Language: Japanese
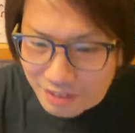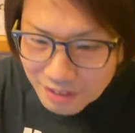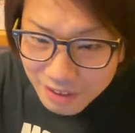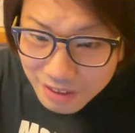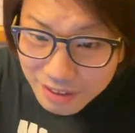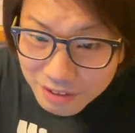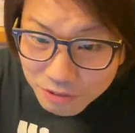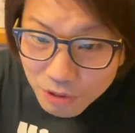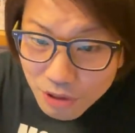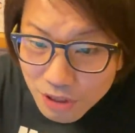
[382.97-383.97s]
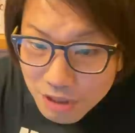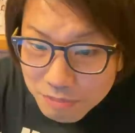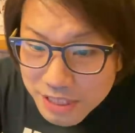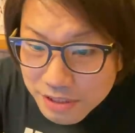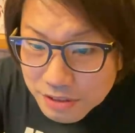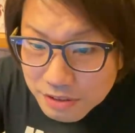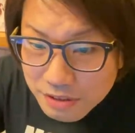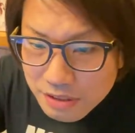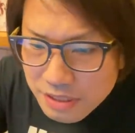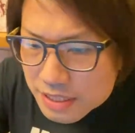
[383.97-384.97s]
う。えっと三津
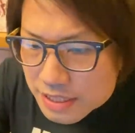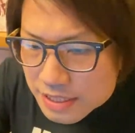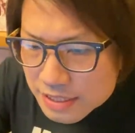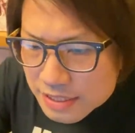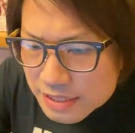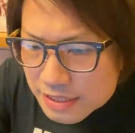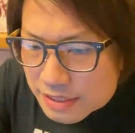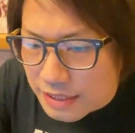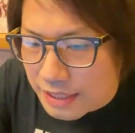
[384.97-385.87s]
新